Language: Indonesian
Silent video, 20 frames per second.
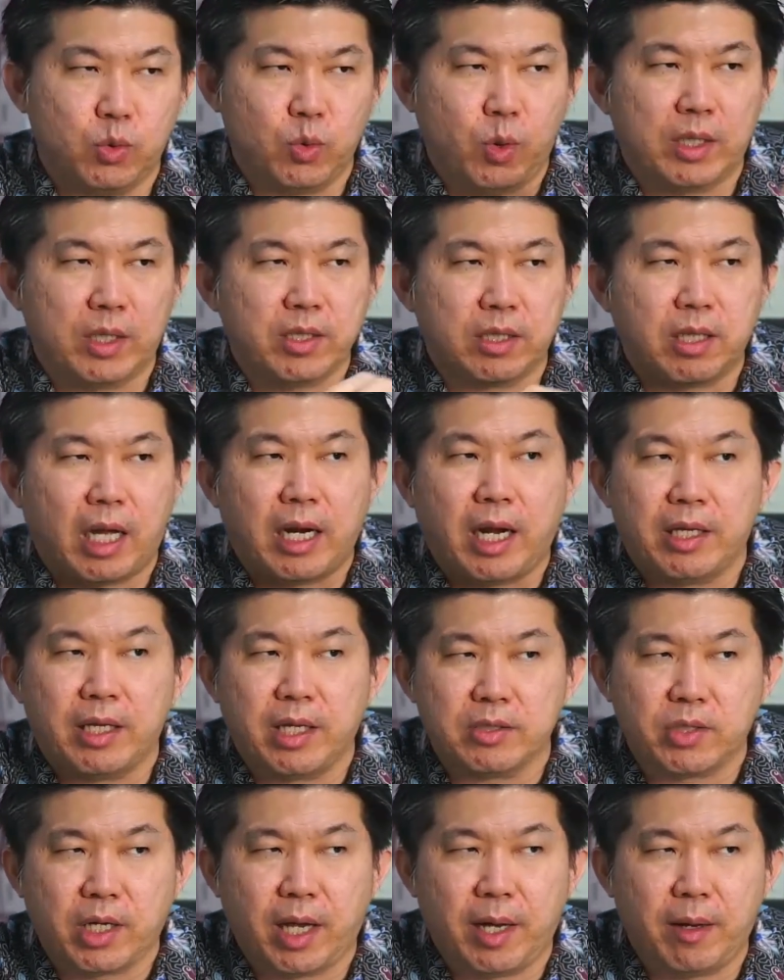itu aja
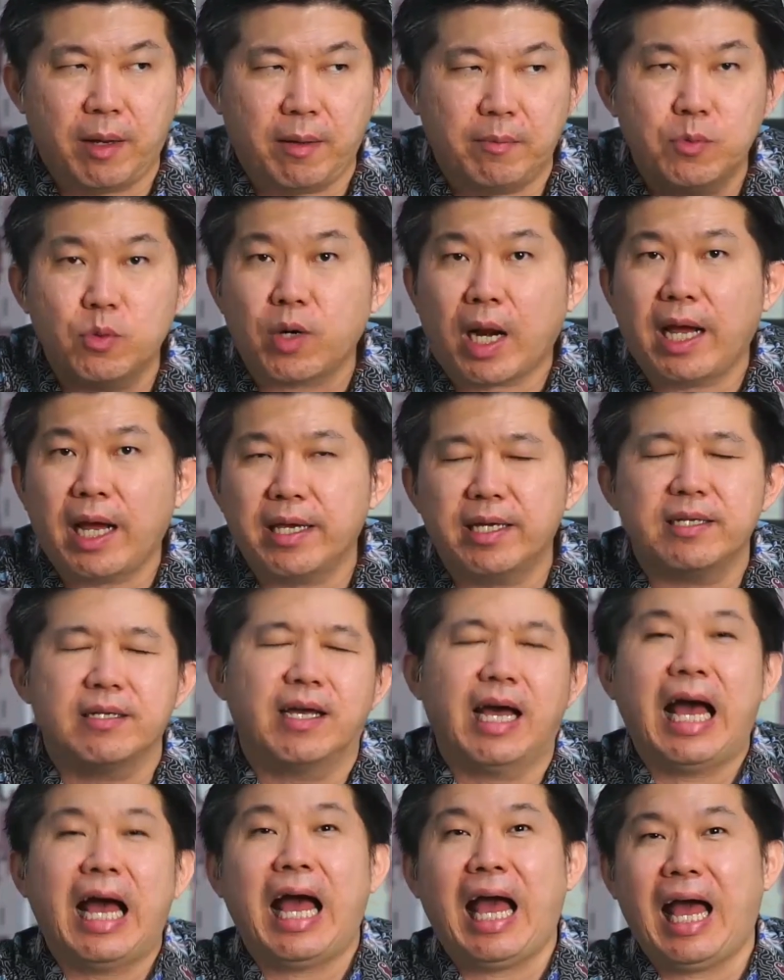tanahnya saya murahin.
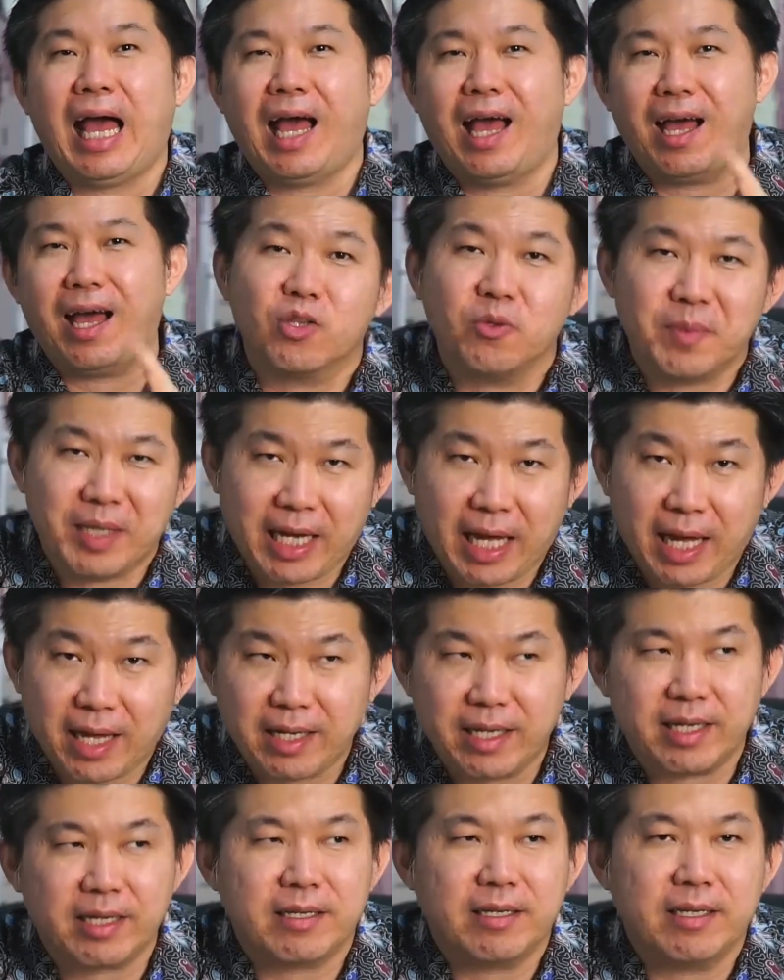Nah, itu
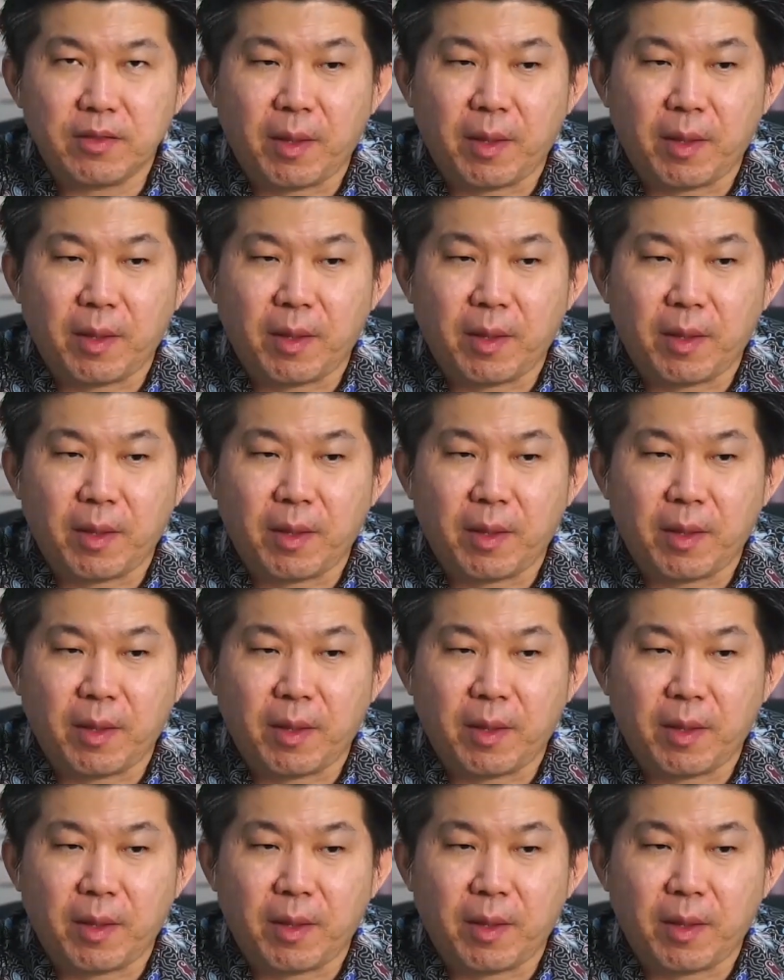menarik.